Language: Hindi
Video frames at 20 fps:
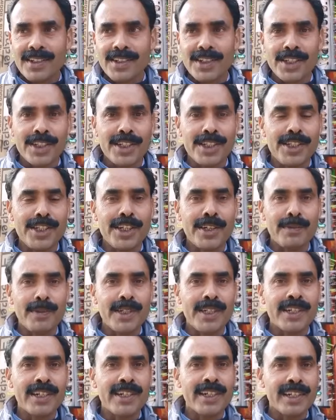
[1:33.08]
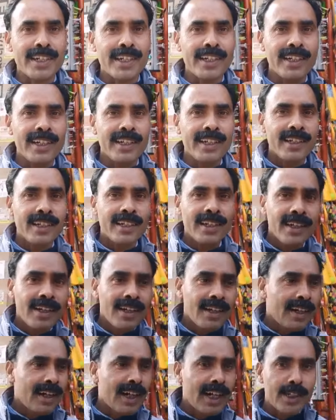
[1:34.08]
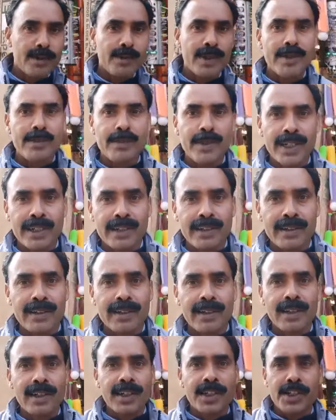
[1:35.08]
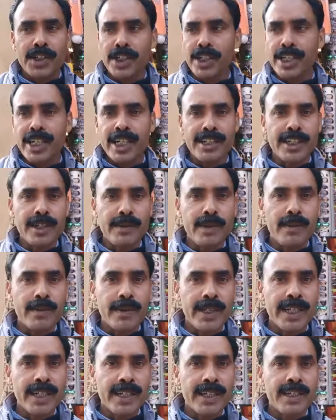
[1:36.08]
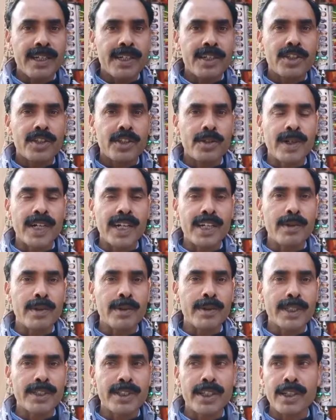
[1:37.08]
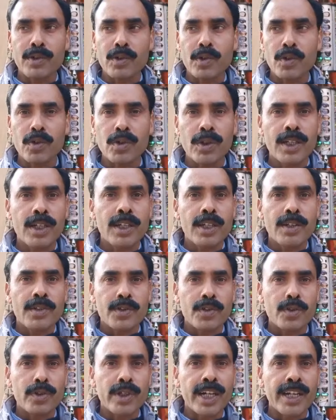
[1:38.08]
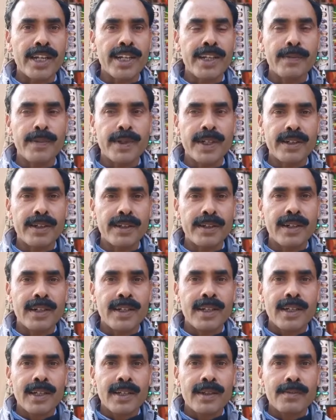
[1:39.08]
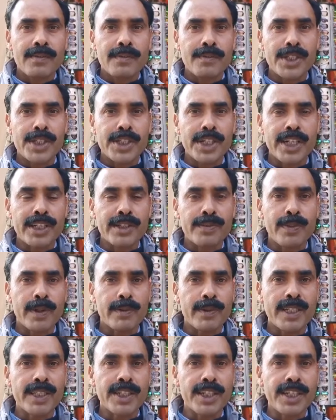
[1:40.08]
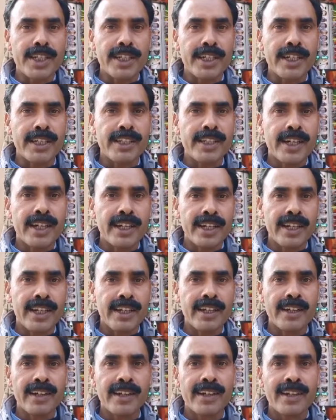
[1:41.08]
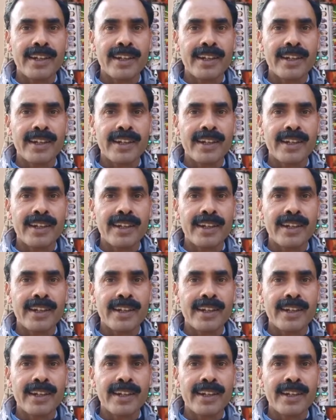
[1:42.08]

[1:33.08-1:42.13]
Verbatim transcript: श्री जे पी नड्डा के आगमन पर श्री देवी में सफाई व्यवस्था को सुधारने पर विशेष प्रबंध किए गए जा रहे हैं